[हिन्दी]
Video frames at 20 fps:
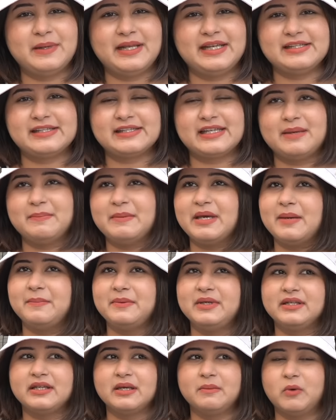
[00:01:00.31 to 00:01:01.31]
प्लेस के मैं
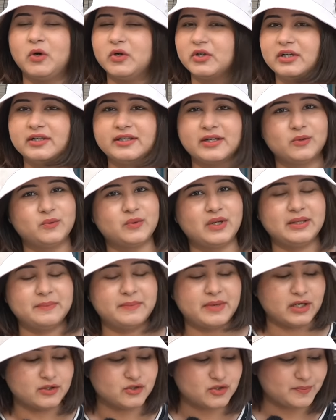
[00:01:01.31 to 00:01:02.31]
अभी इनके मॉडल टाउन वाले
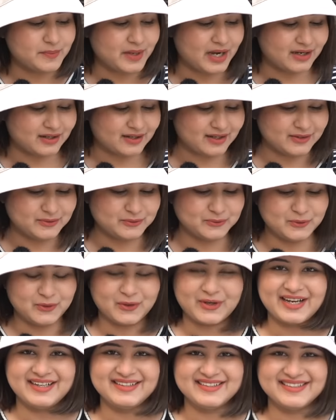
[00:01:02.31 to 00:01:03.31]
ब्रांच में आ गई हूँ लुक एट